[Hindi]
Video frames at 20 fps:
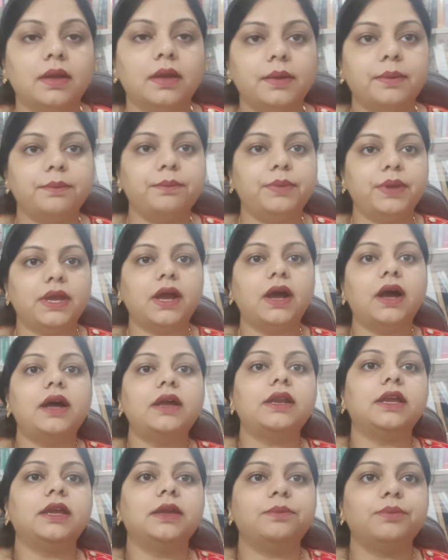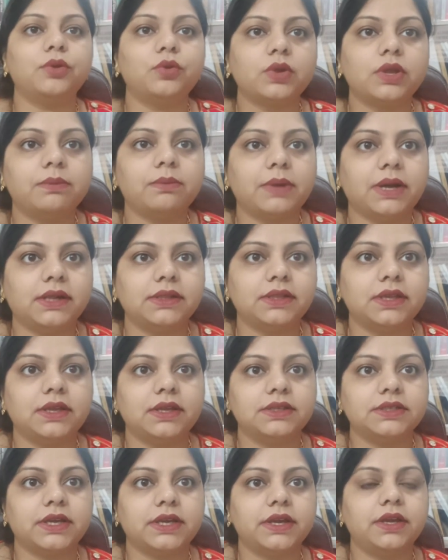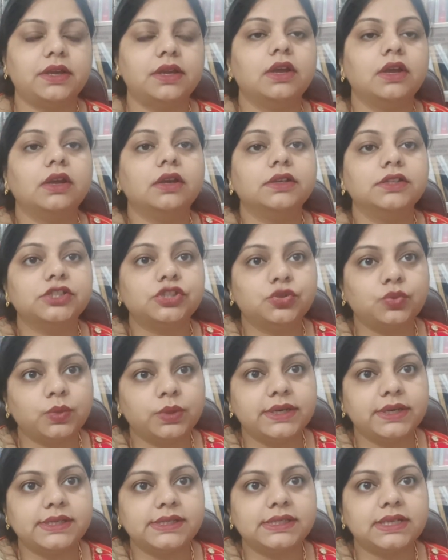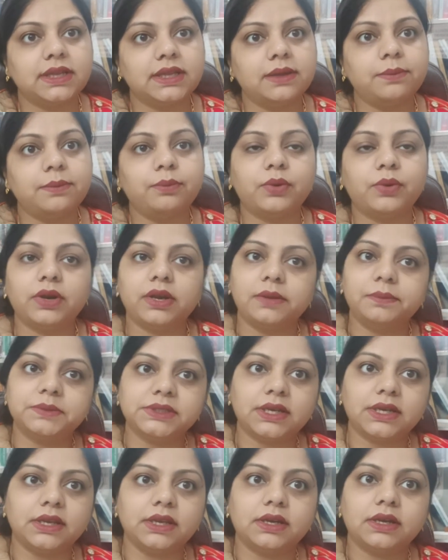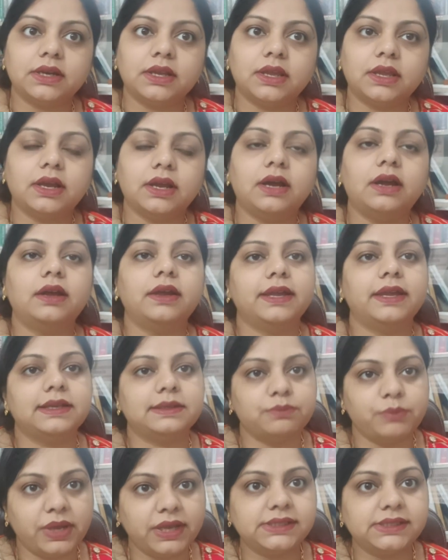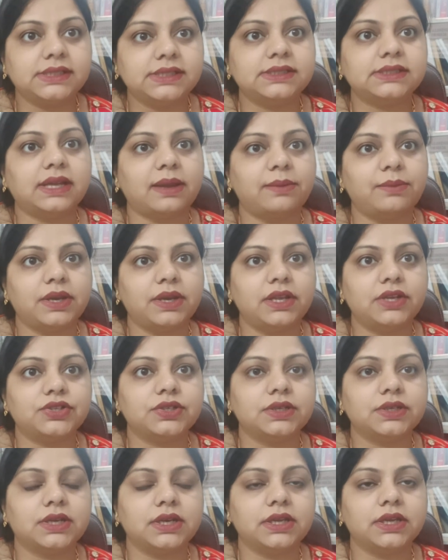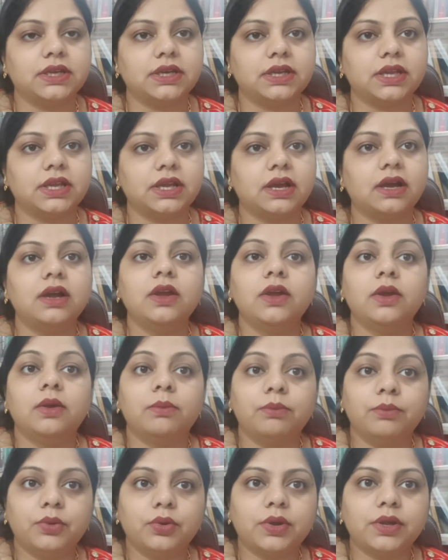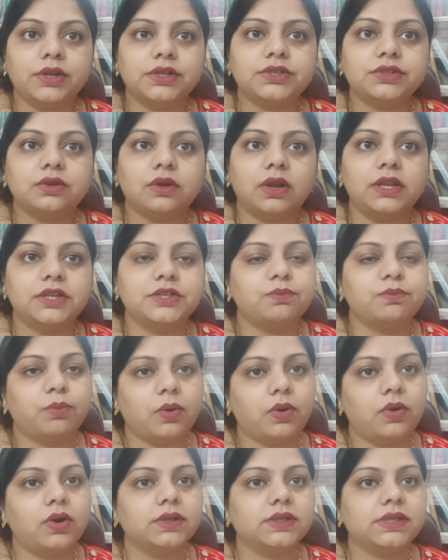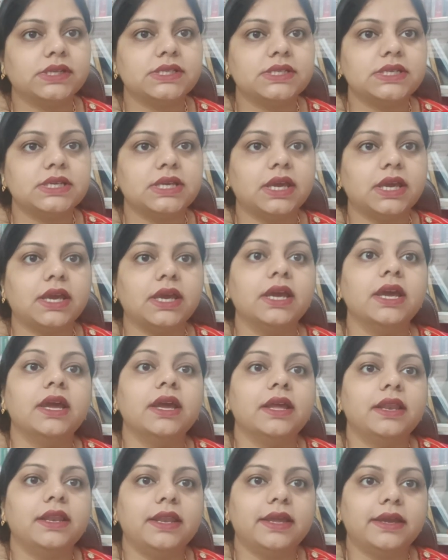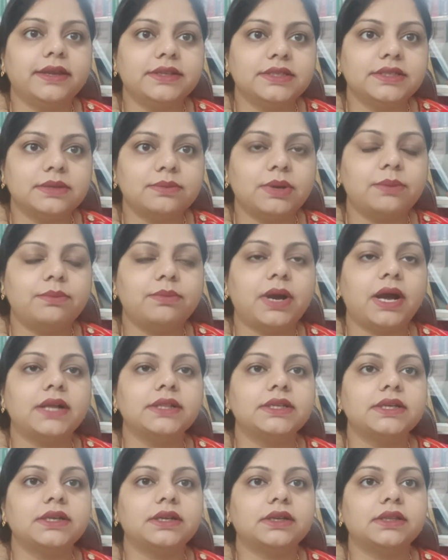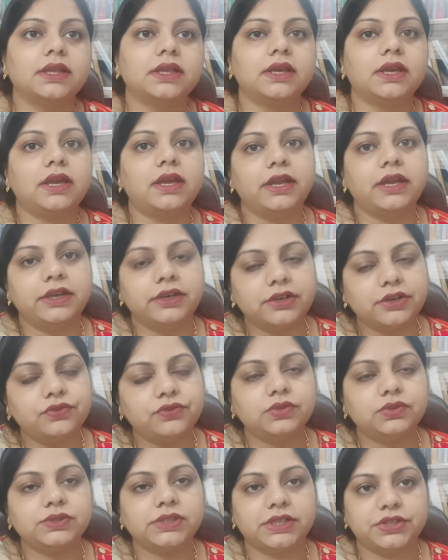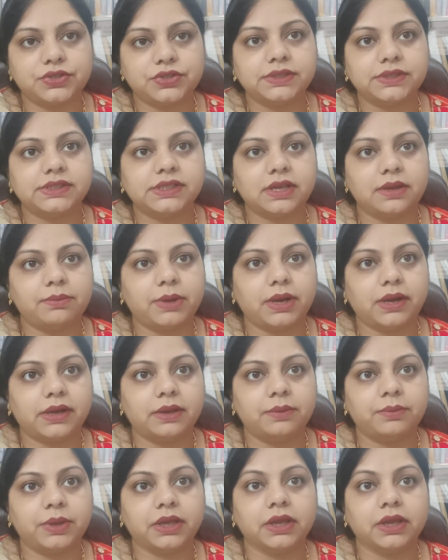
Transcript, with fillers: बिहार एपीयू की बात की जाए स्टूडेंट्स ने प्रिलिम्स क्लियर किया एक मेन्स एग्जामिनेशन क्लियर किया बुकिश नॉलेज बहुत अच्छी है लेकिन जब हम बात करते हैं इंटरव्यू सेशंस के बारे में